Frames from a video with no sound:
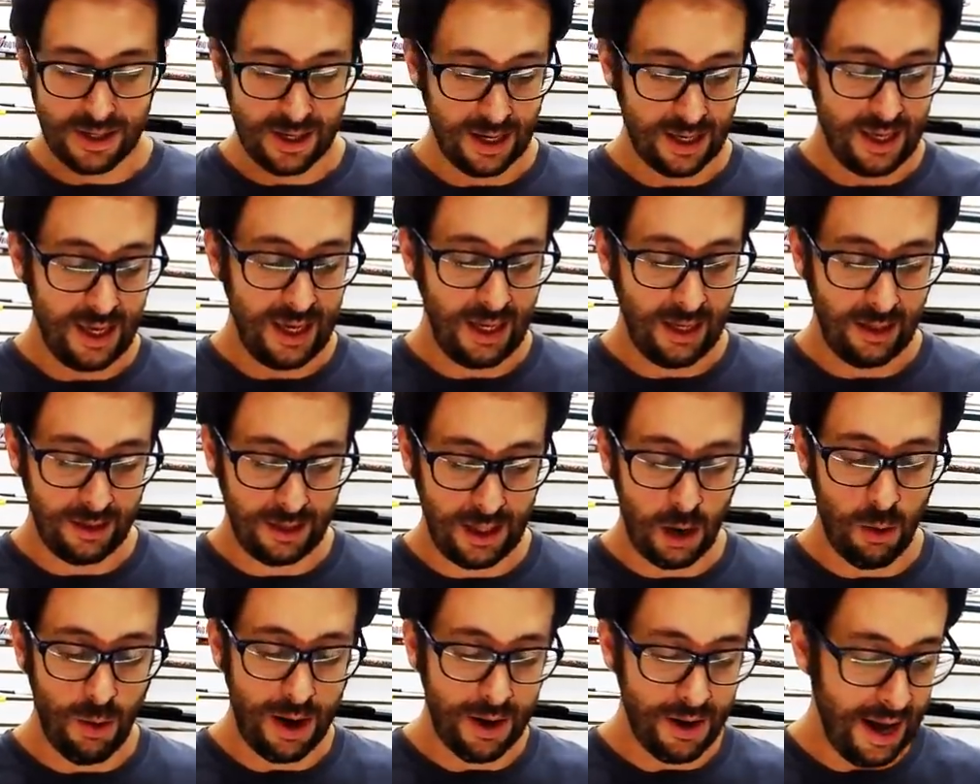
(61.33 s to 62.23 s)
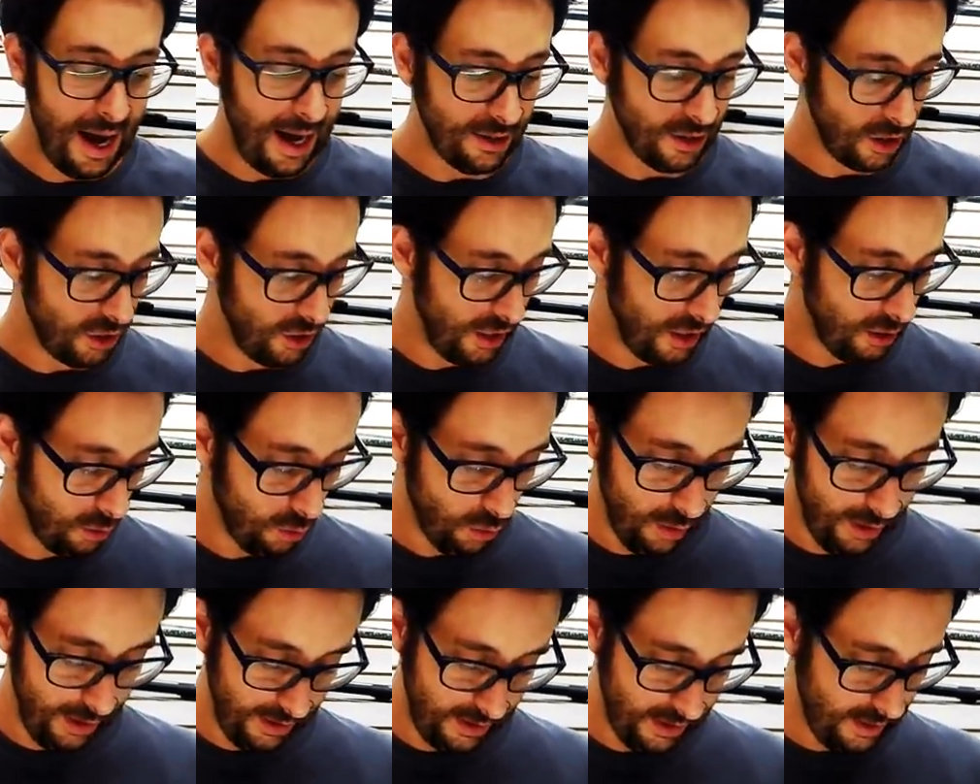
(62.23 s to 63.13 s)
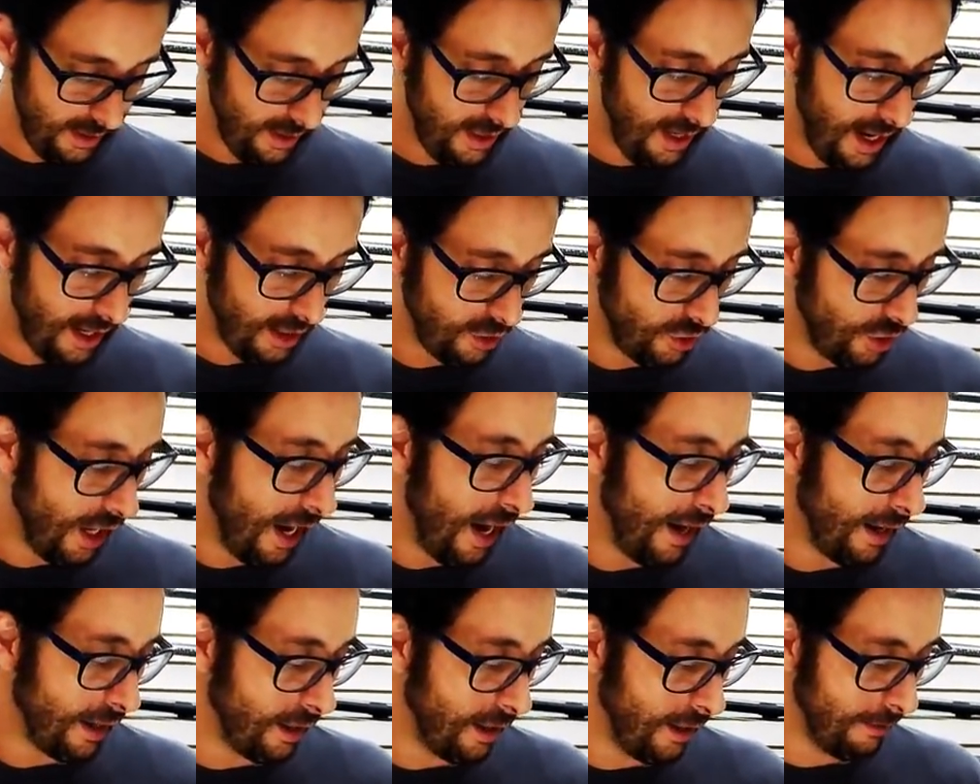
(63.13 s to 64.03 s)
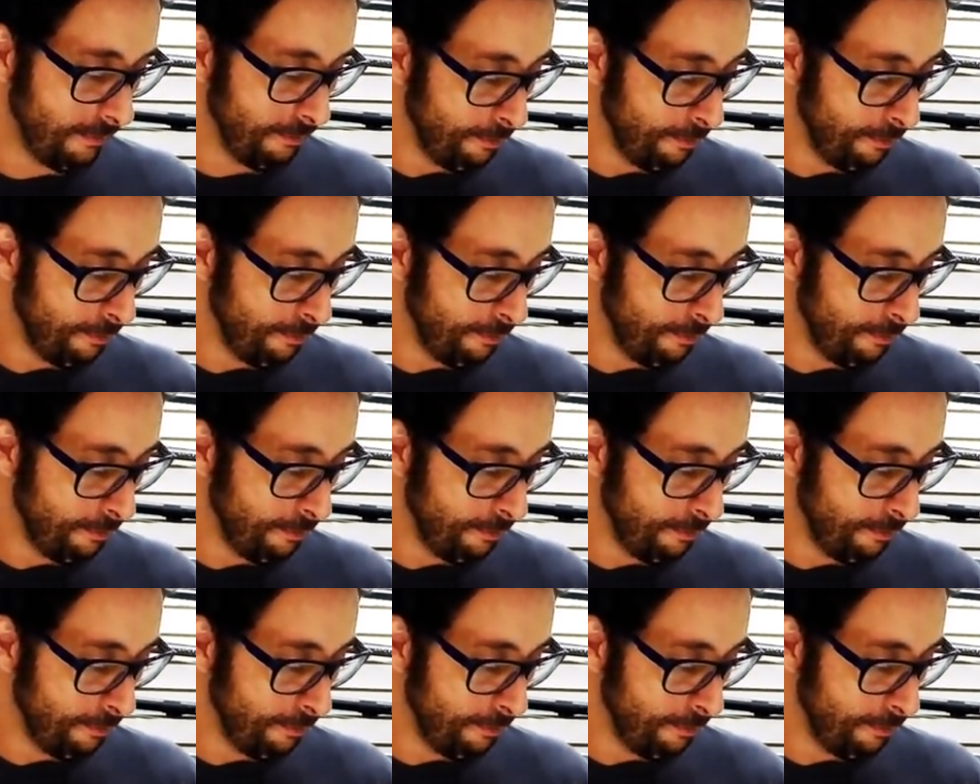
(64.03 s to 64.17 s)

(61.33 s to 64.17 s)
aqui, então a Naja G2 e a Shark,